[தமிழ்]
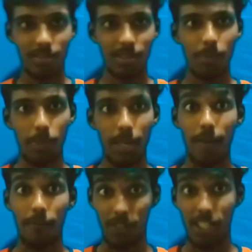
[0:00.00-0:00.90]

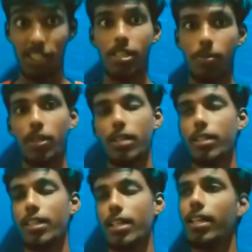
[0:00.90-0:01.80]
சிம்பிளாக ஃப்ரெண்ட்ஷிப்லன்னு
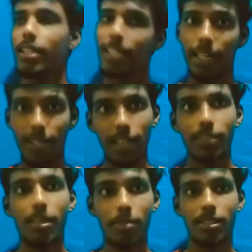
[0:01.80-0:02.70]
இல்லை
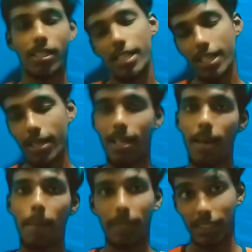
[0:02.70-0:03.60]
எல்லாத்துலேயுமே சரி
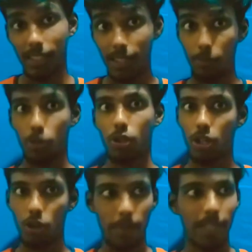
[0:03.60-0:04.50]
பசங்க
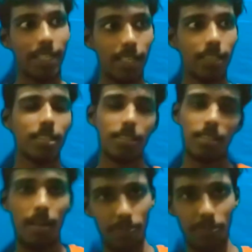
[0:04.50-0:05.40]
பொண்ணுங்களோட மென்டாலிட்டி
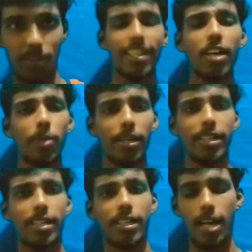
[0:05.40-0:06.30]
இதுதான் ரெண்டாவது
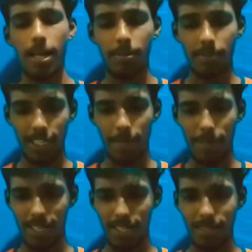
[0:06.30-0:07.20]
பாயிண்ட் என்னென்னா நம்ம
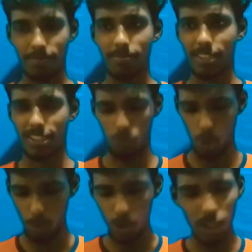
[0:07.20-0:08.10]

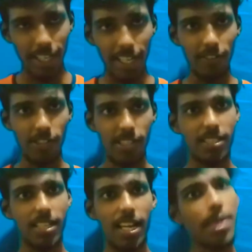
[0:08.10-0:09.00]
ஒரு பொருள் கீழே
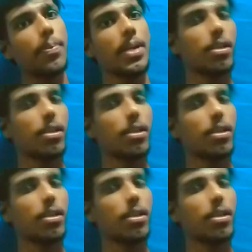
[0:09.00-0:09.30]
விழுந்துருச்சுன்னா எப்படி